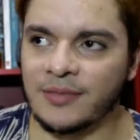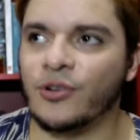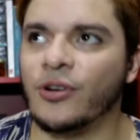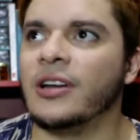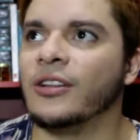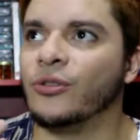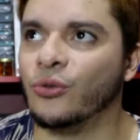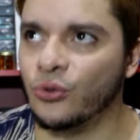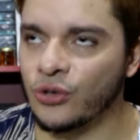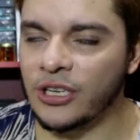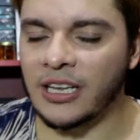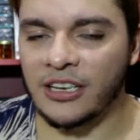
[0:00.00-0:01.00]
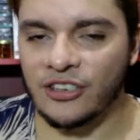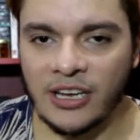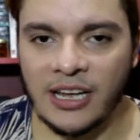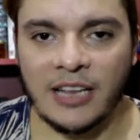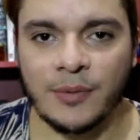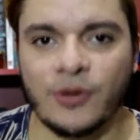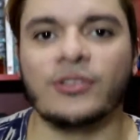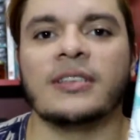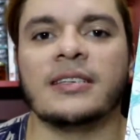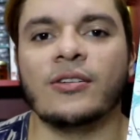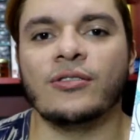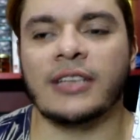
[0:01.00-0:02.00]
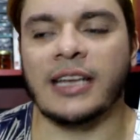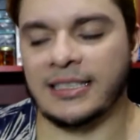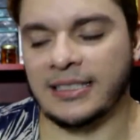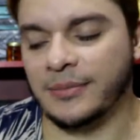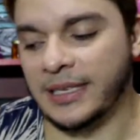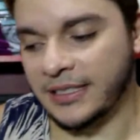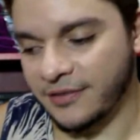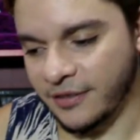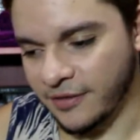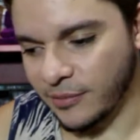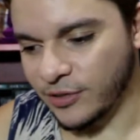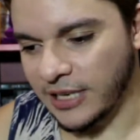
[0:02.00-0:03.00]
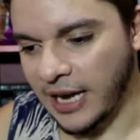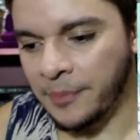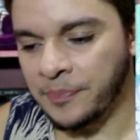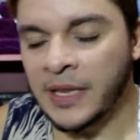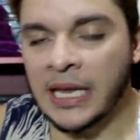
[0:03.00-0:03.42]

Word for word: porque olha, tudo que tem de errado para acontecer acontece. Mas enfim, vamos lá.